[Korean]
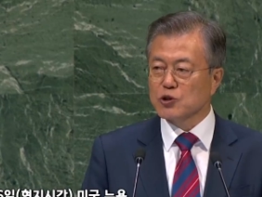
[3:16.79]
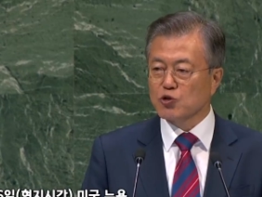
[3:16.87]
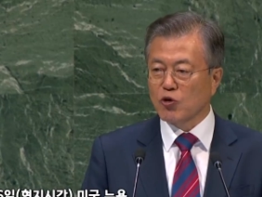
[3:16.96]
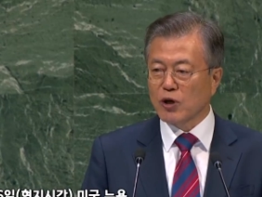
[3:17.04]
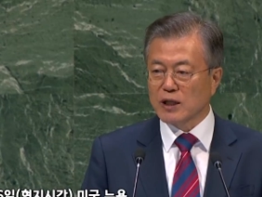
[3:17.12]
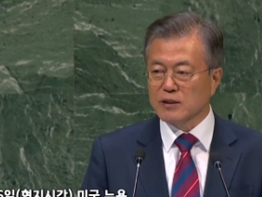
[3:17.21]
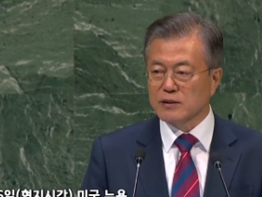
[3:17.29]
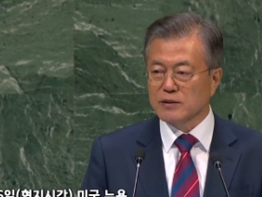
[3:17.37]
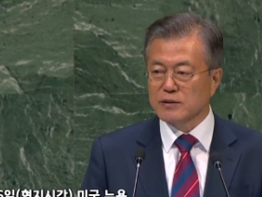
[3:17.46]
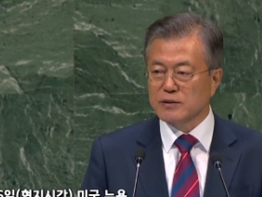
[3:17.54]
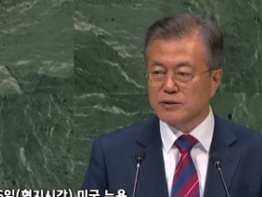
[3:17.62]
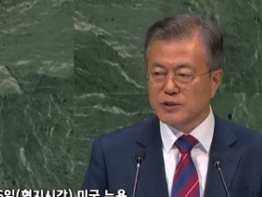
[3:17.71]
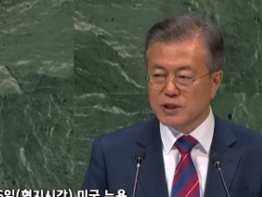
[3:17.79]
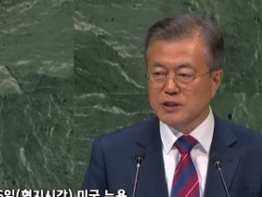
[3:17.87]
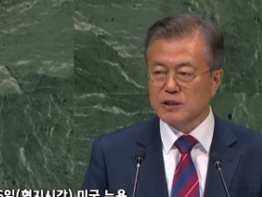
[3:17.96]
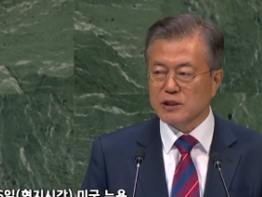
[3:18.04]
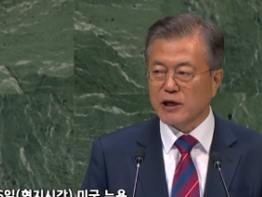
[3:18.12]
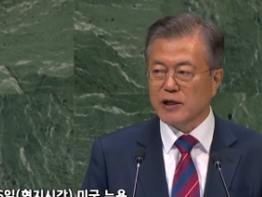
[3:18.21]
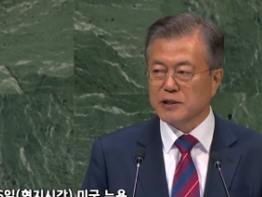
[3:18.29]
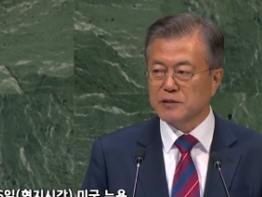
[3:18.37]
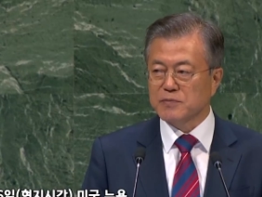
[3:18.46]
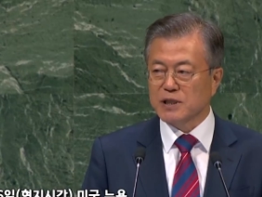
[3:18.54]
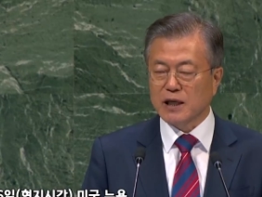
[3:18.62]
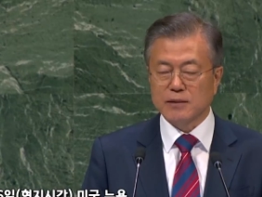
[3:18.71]
동안 정전
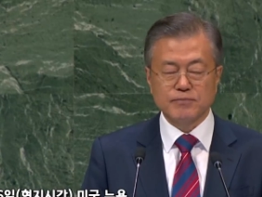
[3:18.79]
상황입니다.